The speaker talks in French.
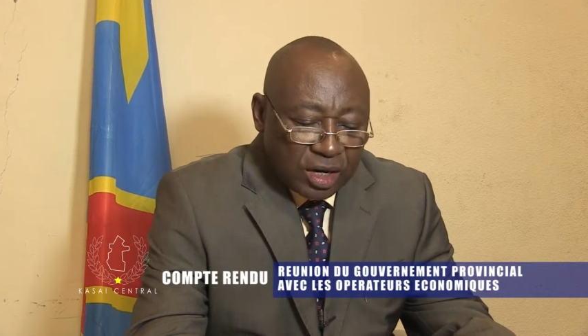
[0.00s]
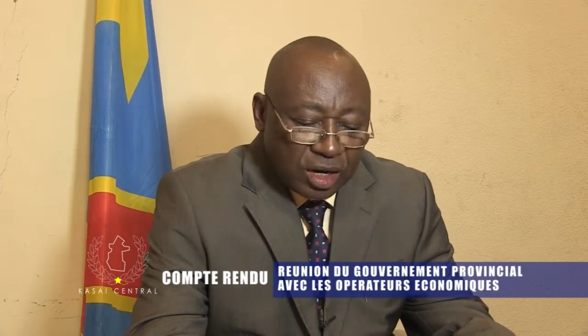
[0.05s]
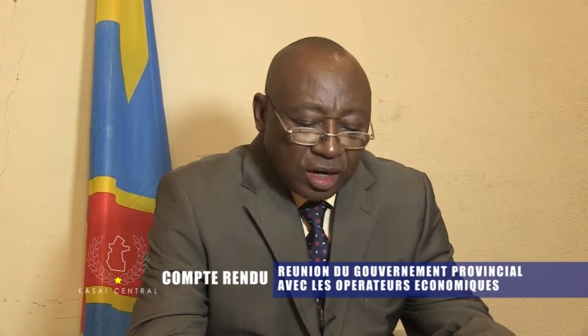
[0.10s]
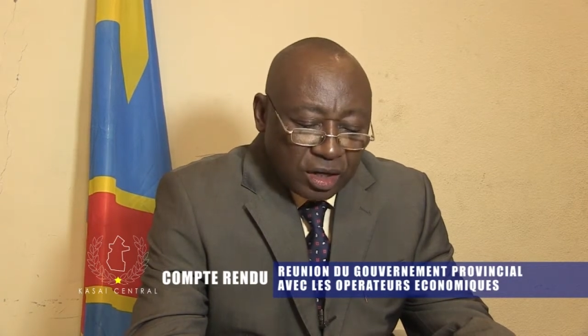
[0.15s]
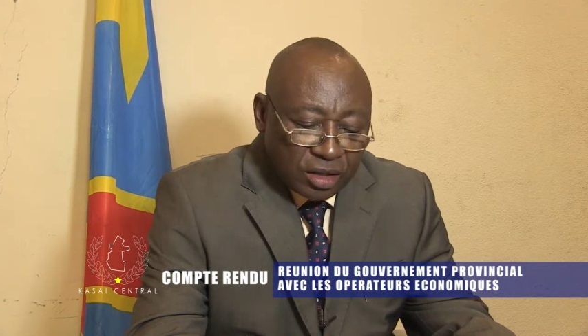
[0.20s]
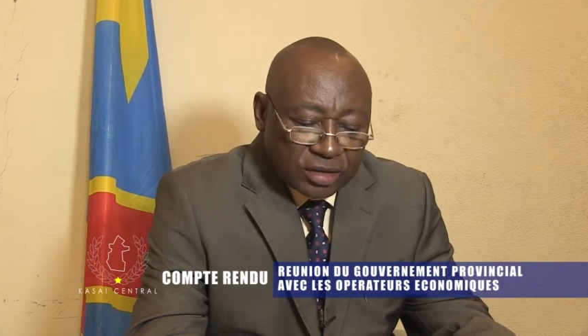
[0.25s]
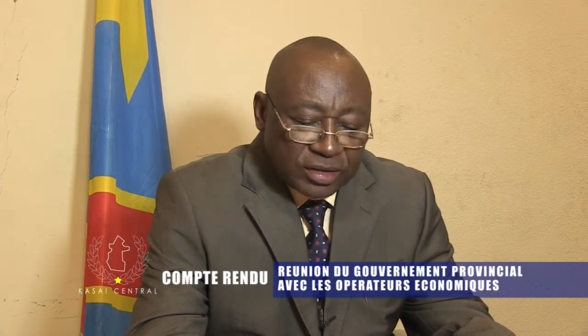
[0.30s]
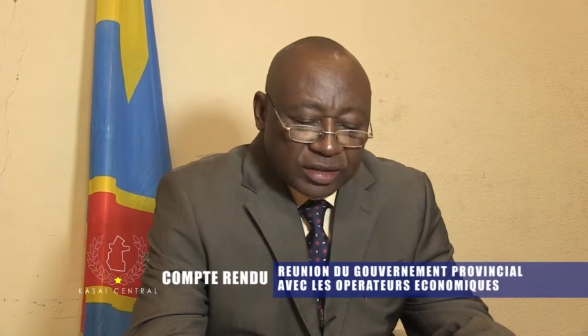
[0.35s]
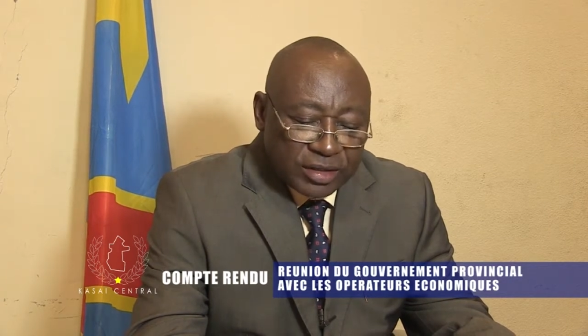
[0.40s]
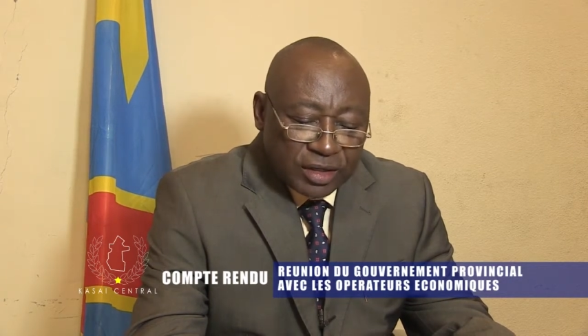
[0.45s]

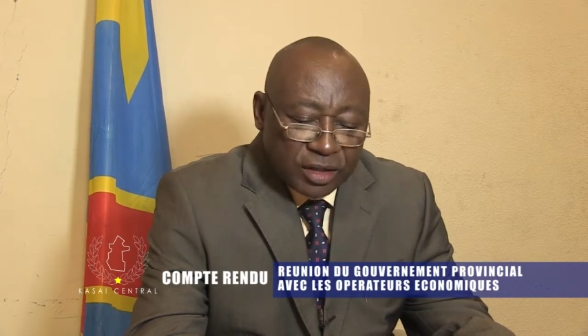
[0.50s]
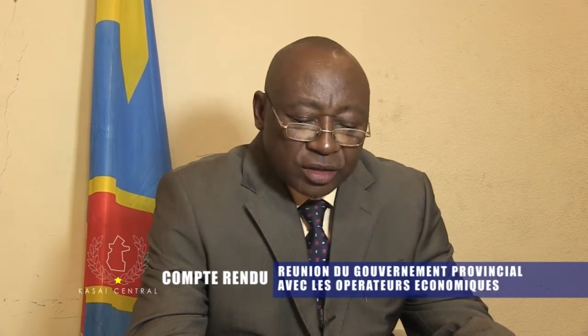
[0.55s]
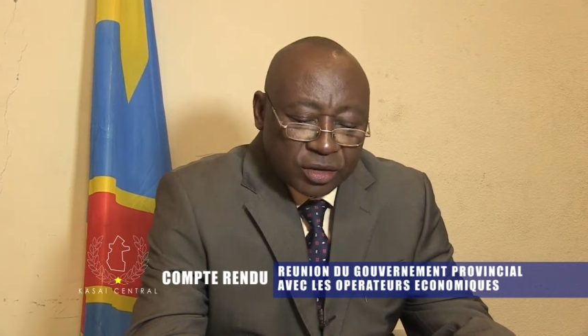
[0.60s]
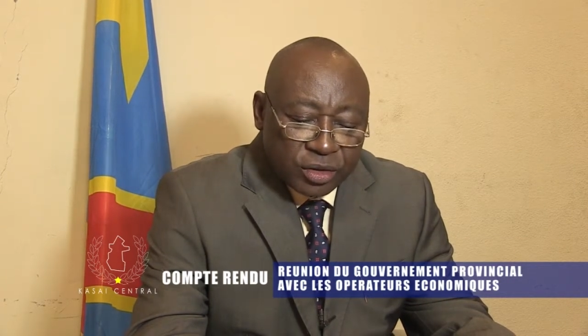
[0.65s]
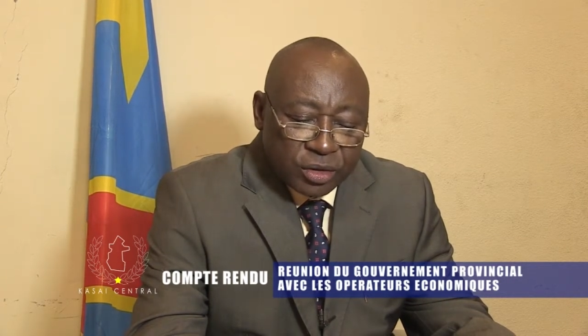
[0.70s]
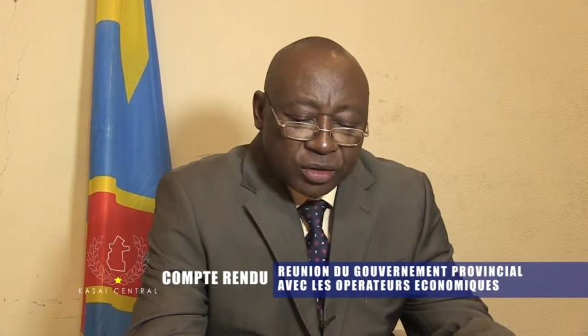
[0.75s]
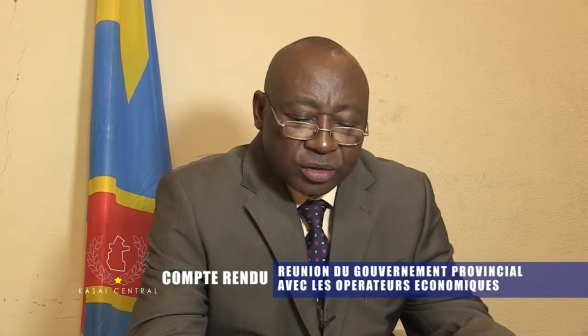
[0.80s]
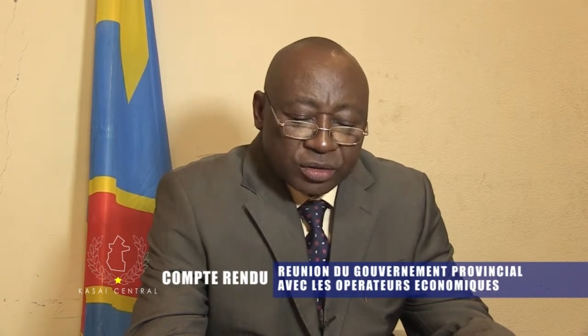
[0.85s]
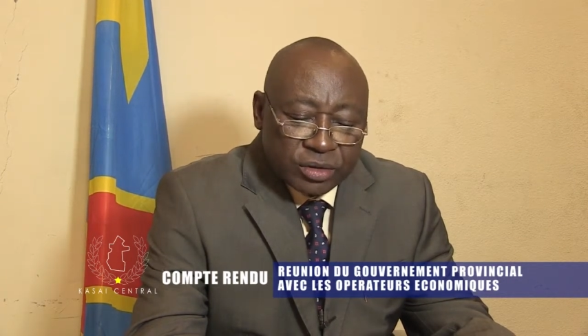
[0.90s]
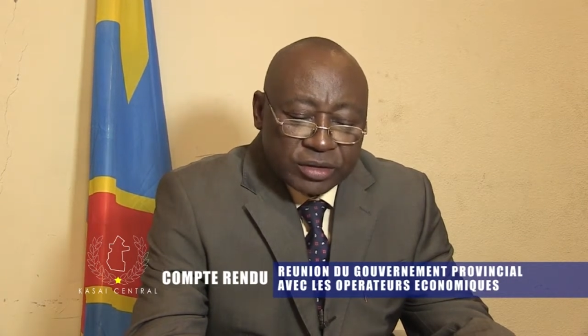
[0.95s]
en tenant
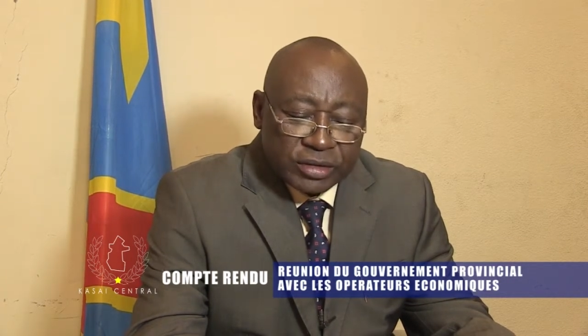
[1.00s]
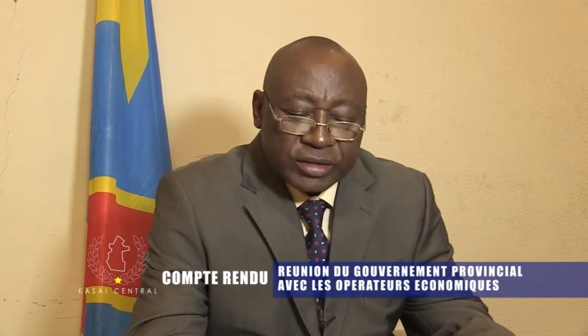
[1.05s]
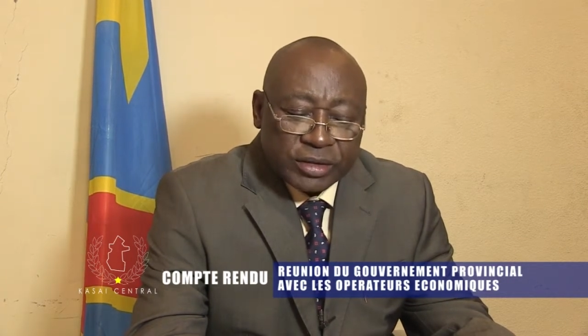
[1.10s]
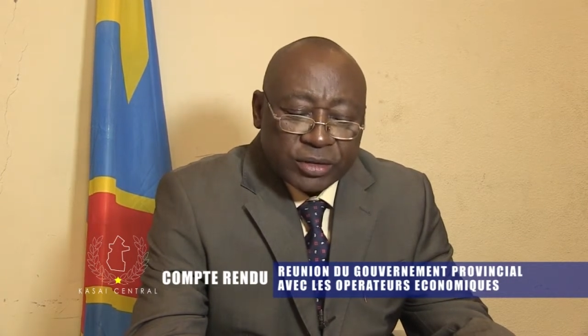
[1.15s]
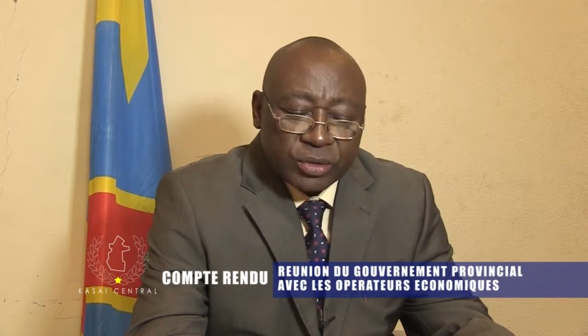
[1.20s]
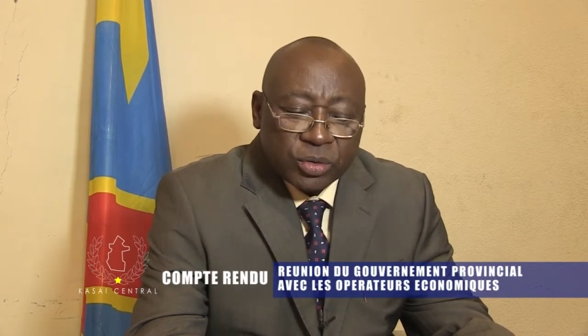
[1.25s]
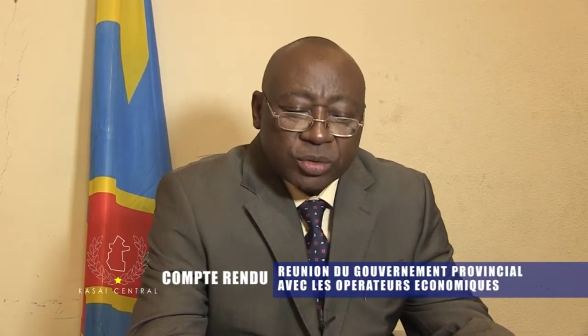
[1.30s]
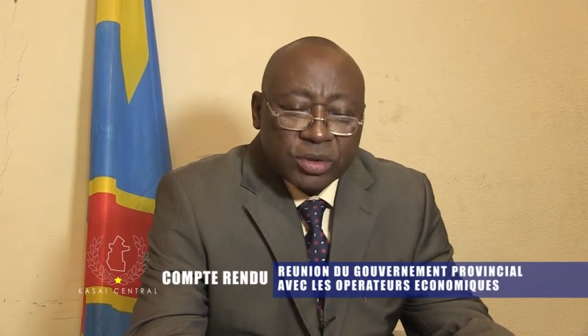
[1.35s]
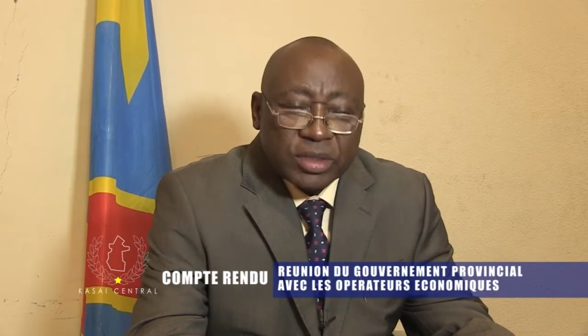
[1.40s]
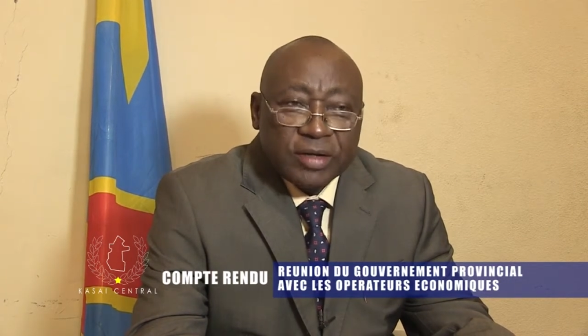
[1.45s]
compte
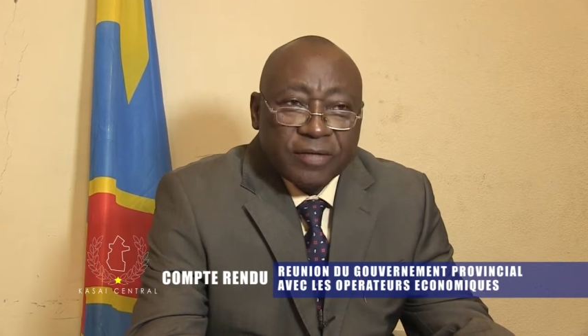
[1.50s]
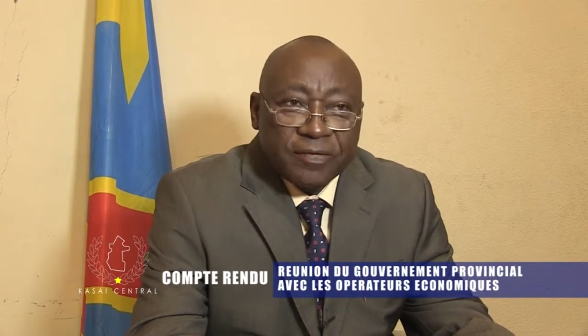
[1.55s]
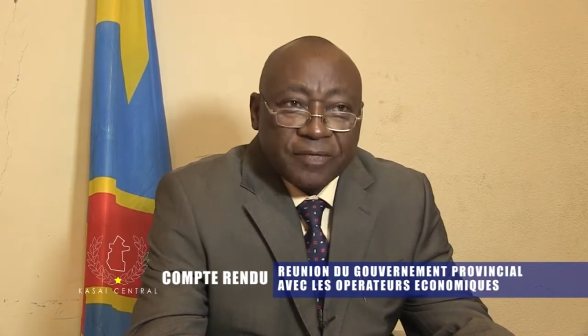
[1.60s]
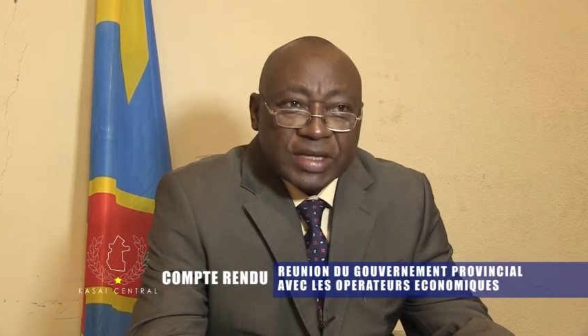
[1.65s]
de toutes les